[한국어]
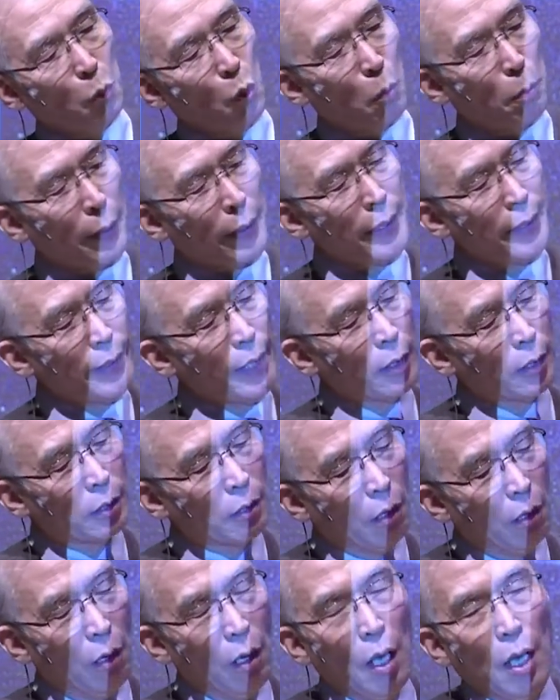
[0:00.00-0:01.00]
폭발에
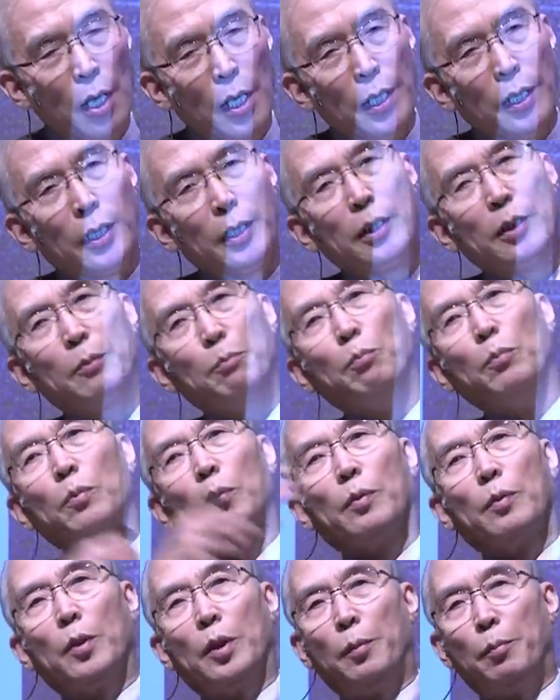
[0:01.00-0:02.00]
의해서 이
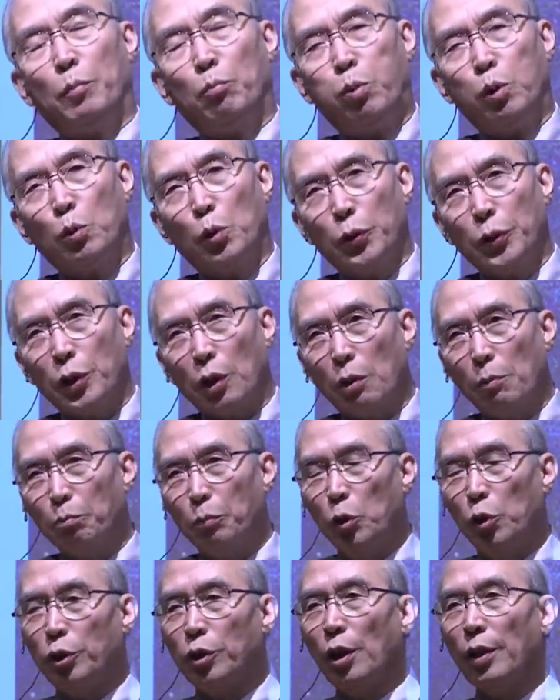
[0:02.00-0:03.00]
이 불꽃처럼
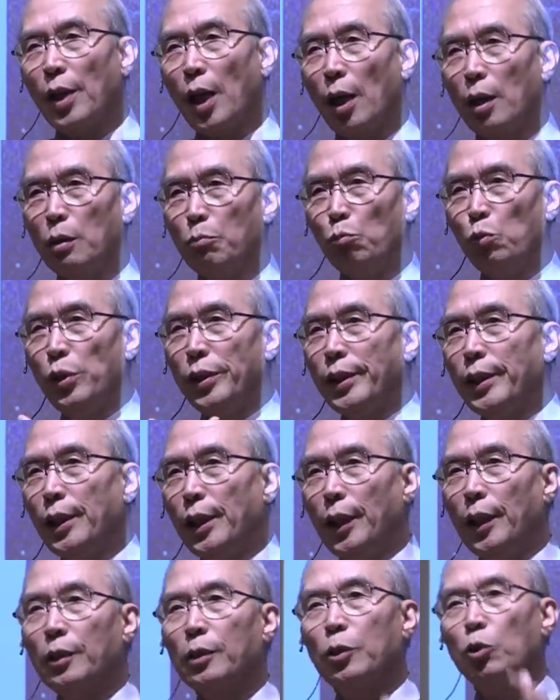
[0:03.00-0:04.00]
튀쳐나가는
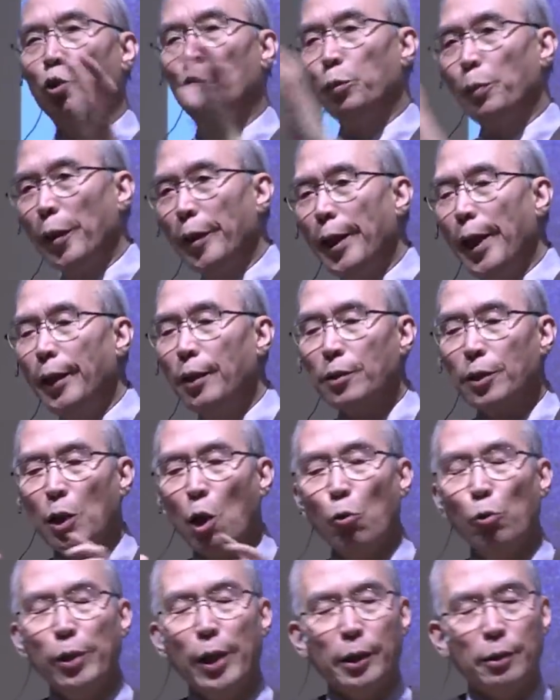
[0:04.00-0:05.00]
물질이 그 주변에 있는
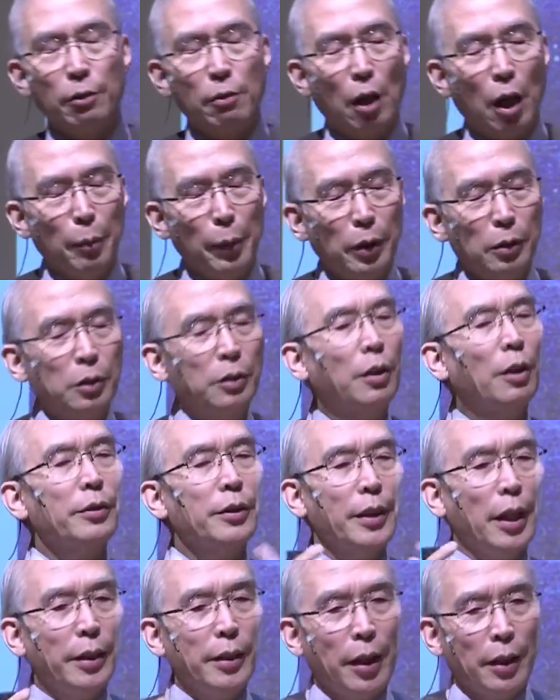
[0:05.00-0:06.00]
성운에 들어가면
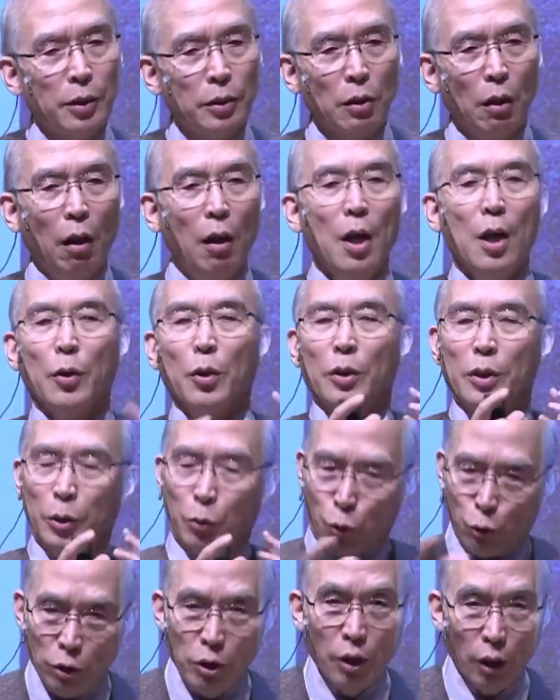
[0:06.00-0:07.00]
그것에 의해서
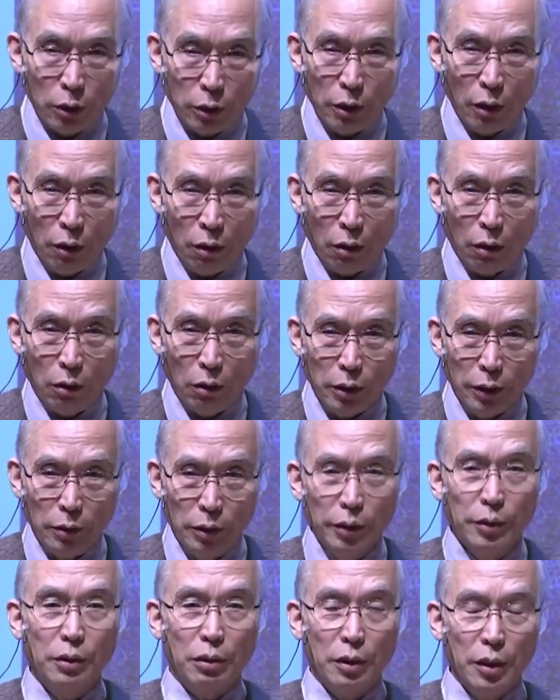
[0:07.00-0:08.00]
균형을 어,
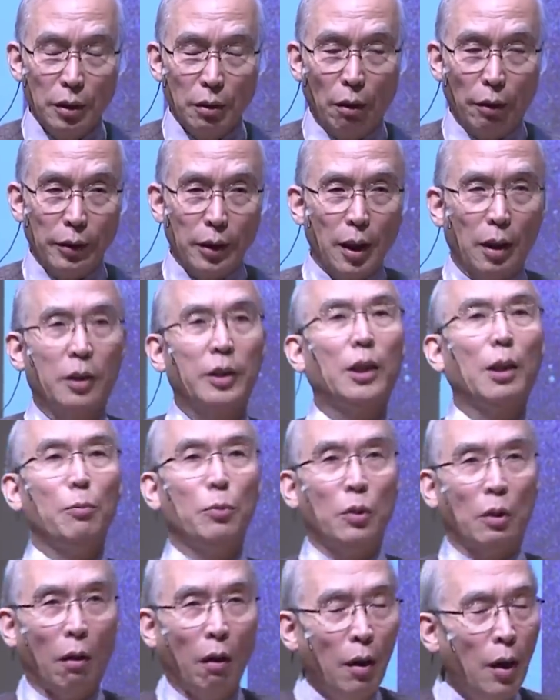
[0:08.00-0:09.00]
흐트리는 거니까
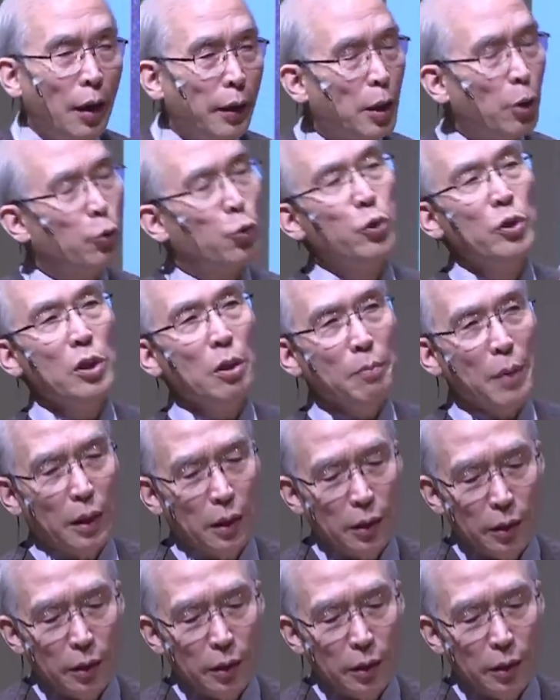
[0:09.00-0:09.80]
그때부터 이 균형만